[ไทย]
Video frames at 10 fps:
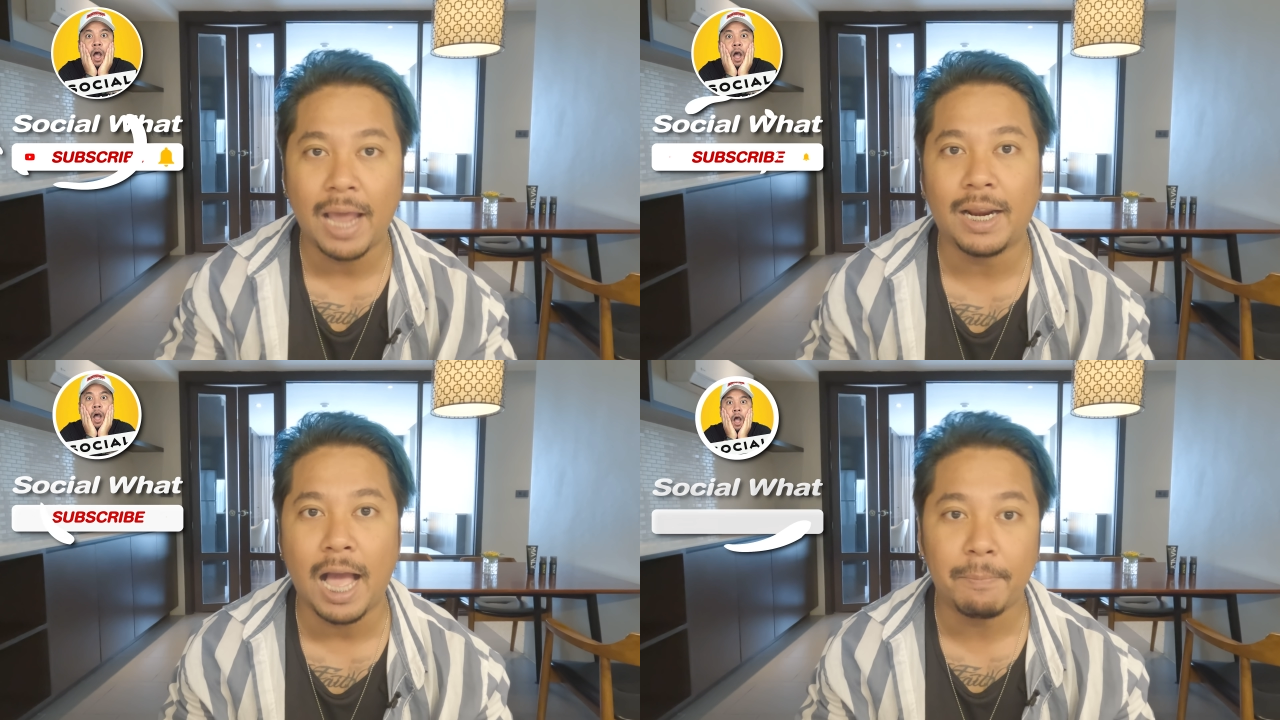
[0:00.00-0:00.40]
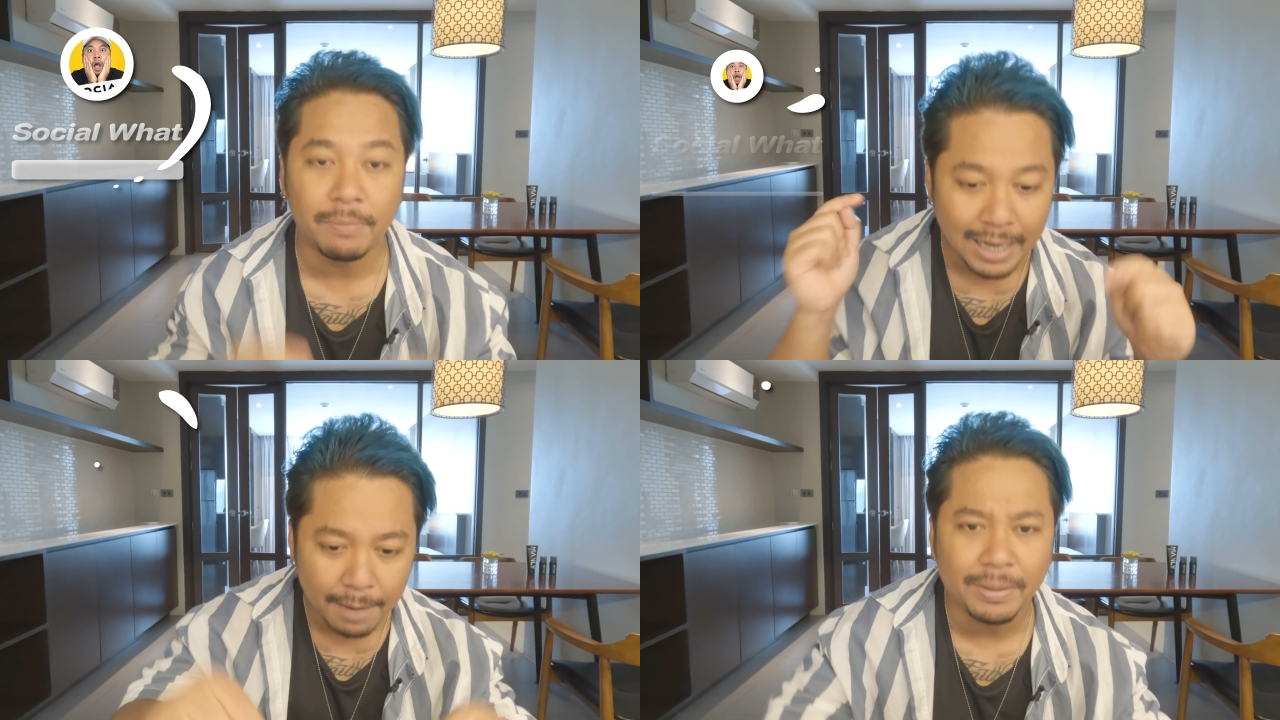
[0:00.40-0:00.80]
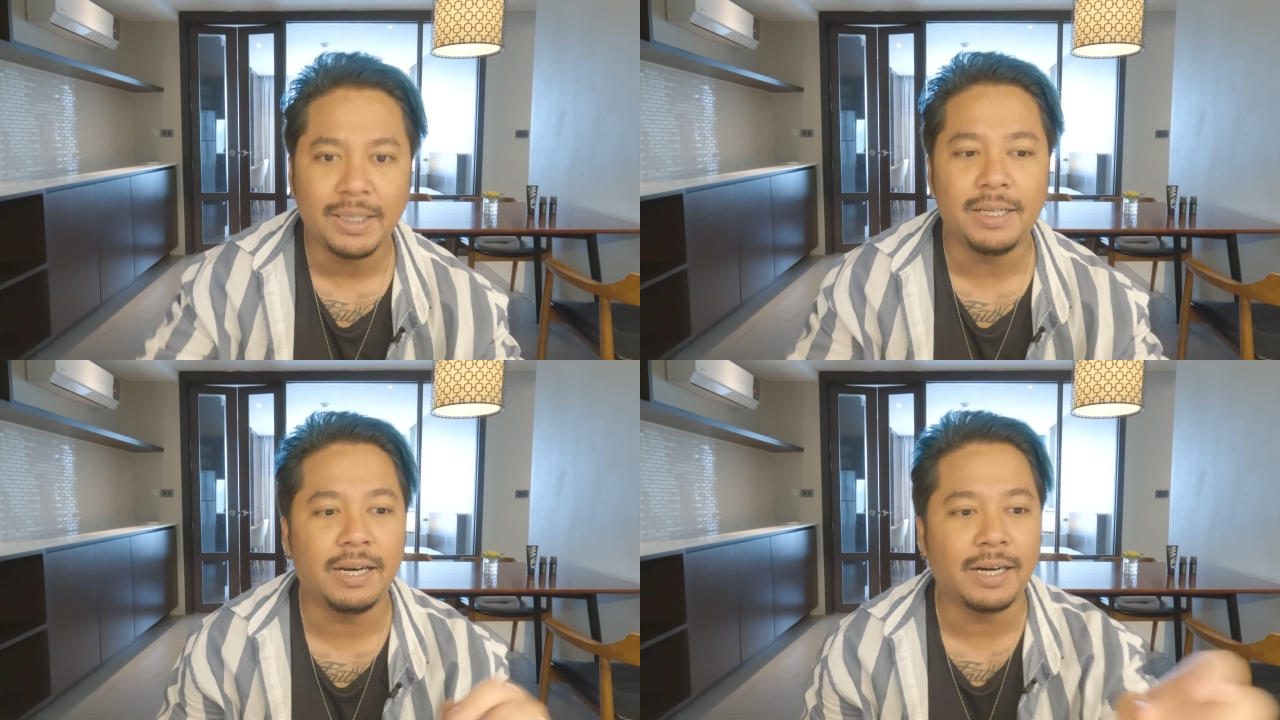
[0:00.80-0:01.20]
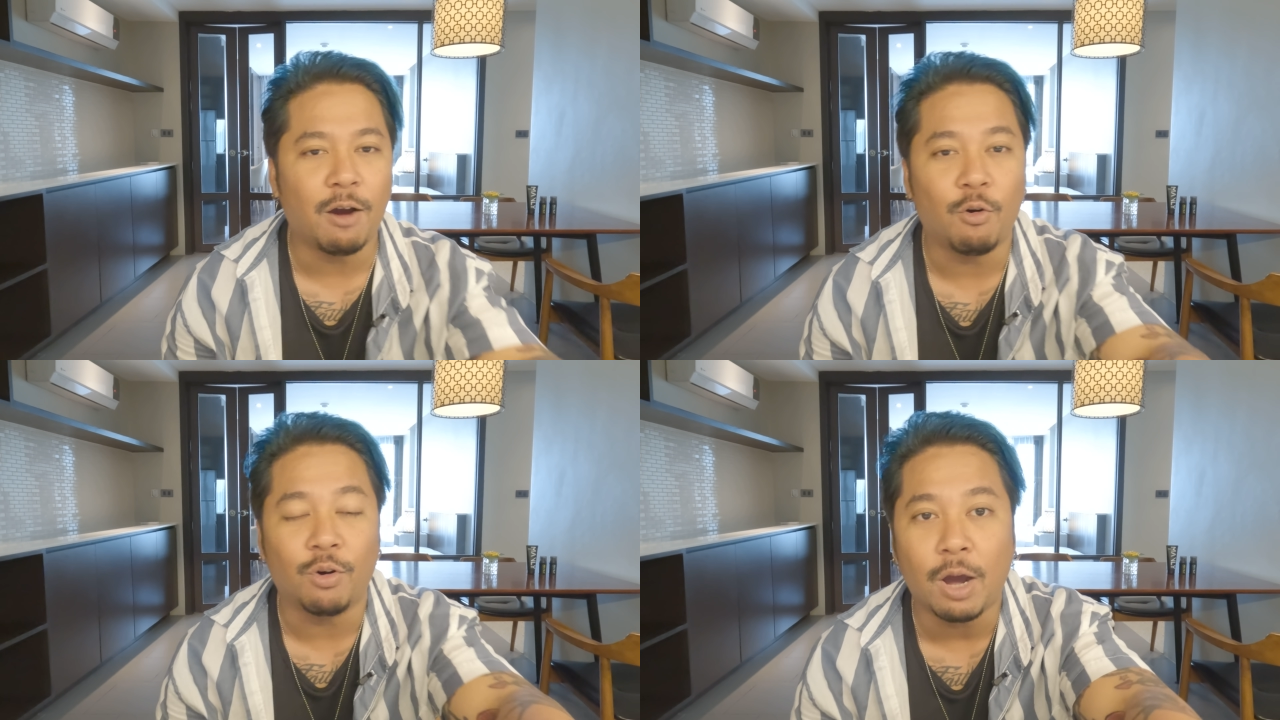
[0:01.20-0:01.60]
พลาดนะครับและไปที่เรื่อง
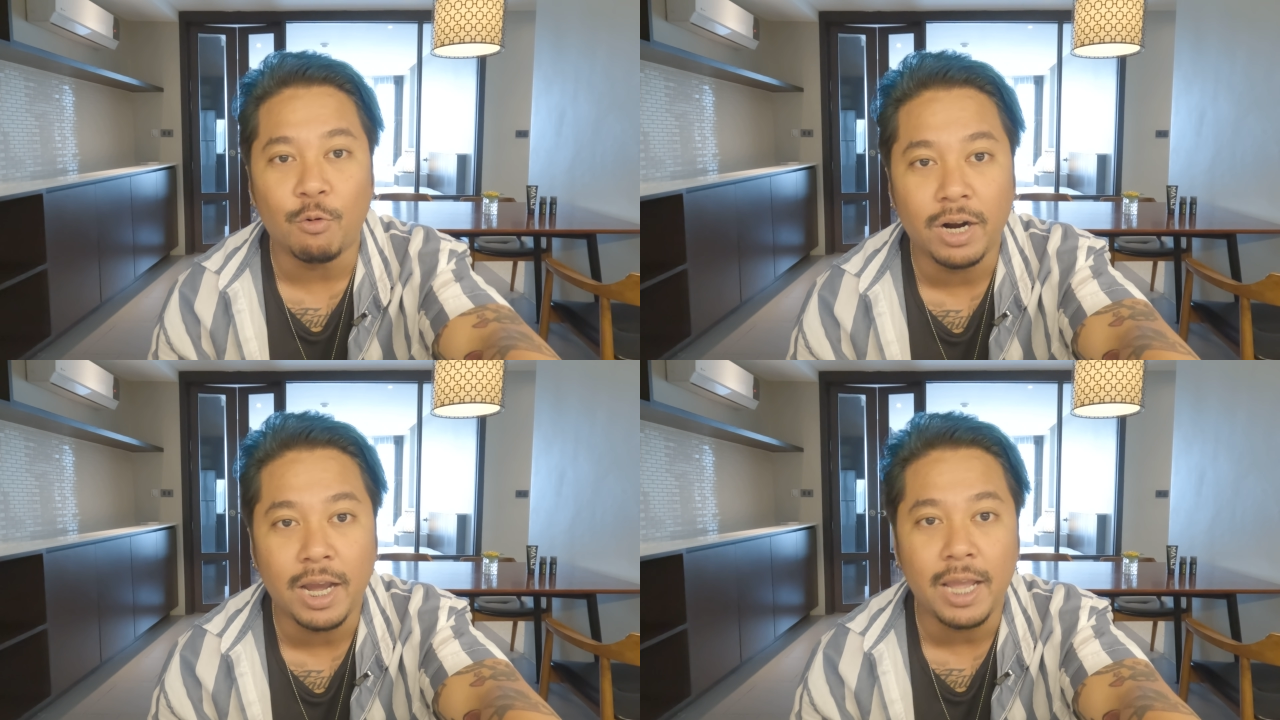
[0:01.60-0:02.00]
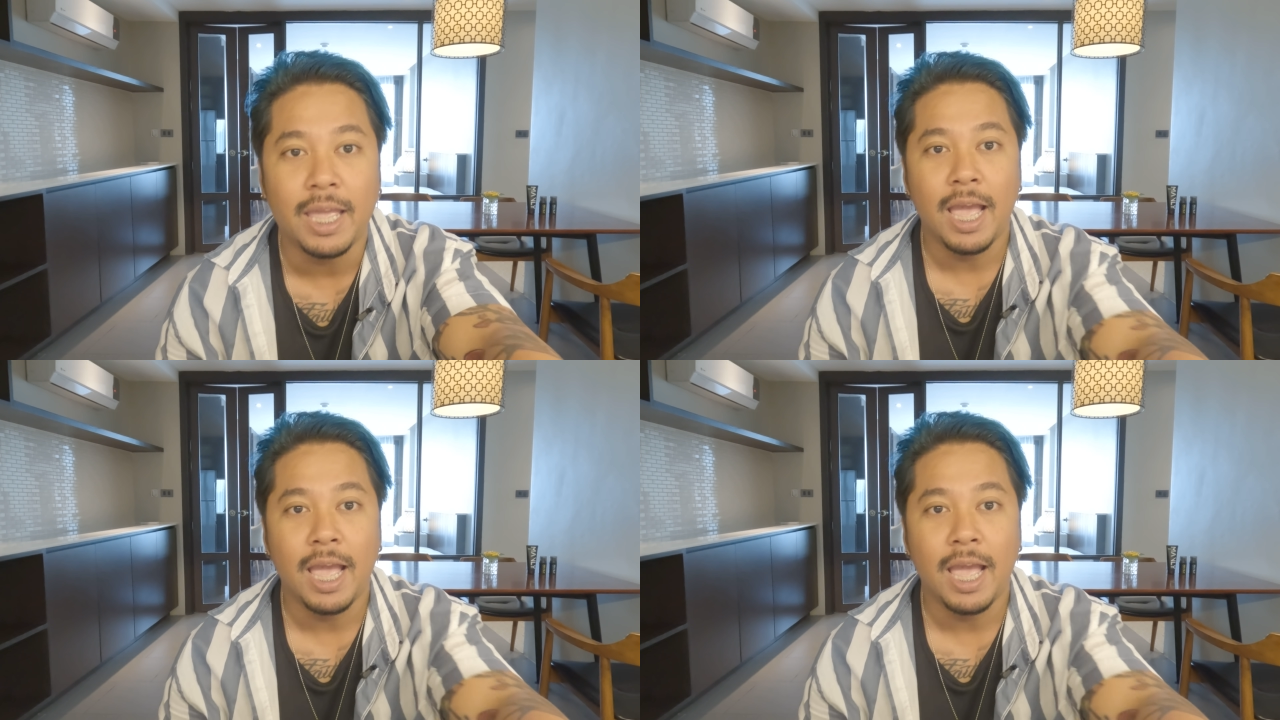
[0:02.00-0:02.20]
ราวของเราเลย